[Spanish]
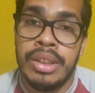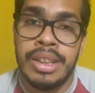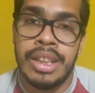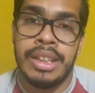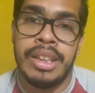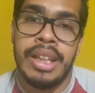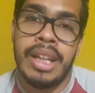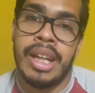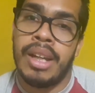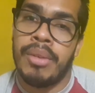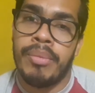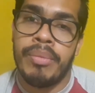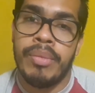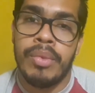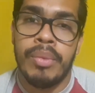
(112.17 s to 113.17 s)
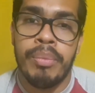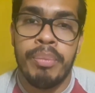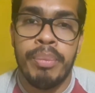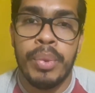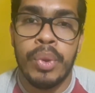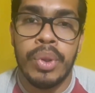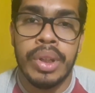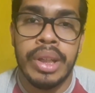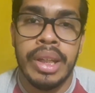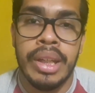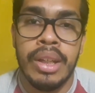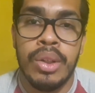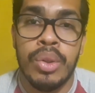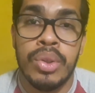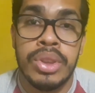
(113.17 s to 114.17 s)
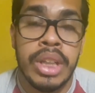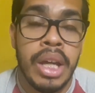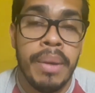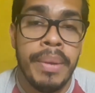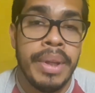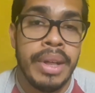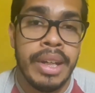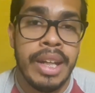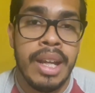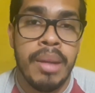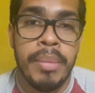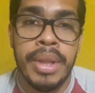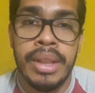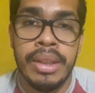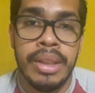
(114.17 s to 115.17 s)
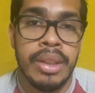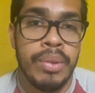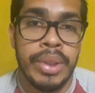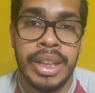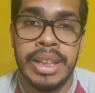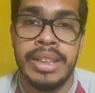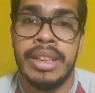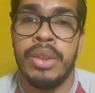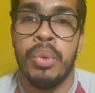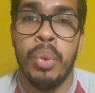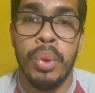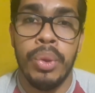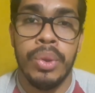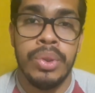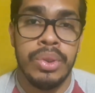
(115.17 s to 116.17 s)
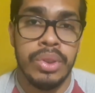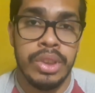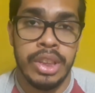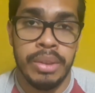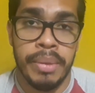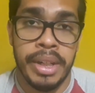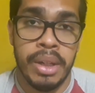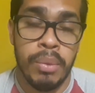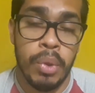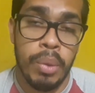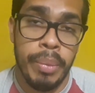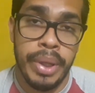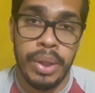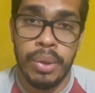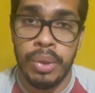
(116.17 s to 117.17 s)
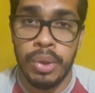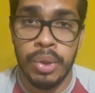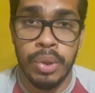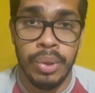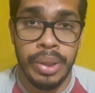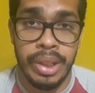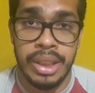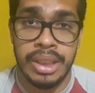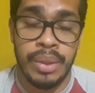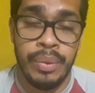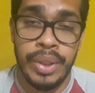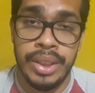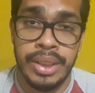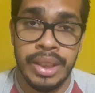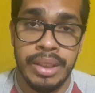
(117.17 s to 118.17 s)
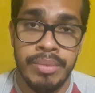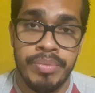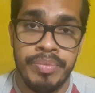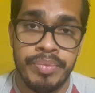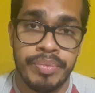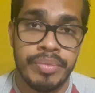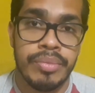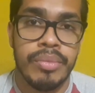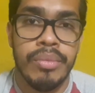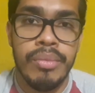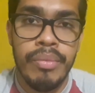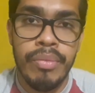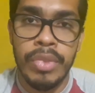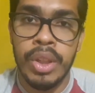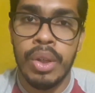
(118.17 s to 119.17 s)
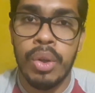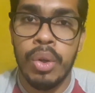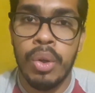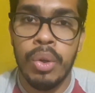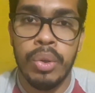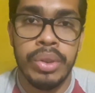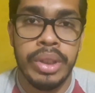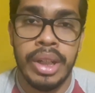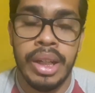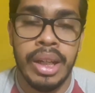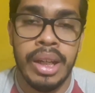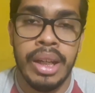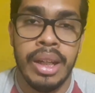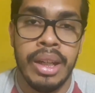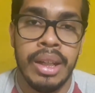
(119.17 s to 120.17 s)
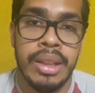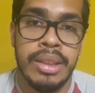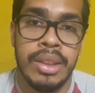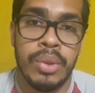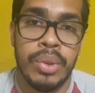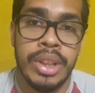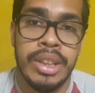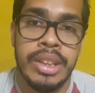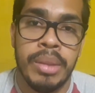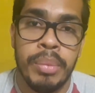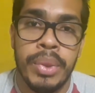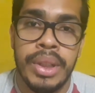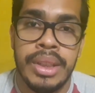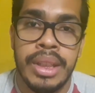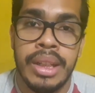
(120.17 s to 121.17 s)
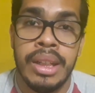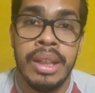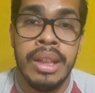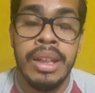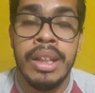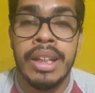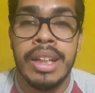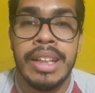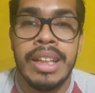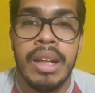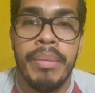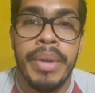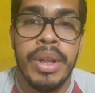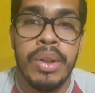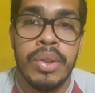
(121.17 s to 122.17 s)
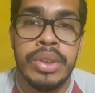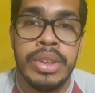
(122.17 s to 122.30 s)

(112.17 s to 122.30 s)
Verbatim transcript: ya sea porque no saben realmente, no están seguros si van a volver o no en esa fecha, otra circunstancia puede ser que tal vez no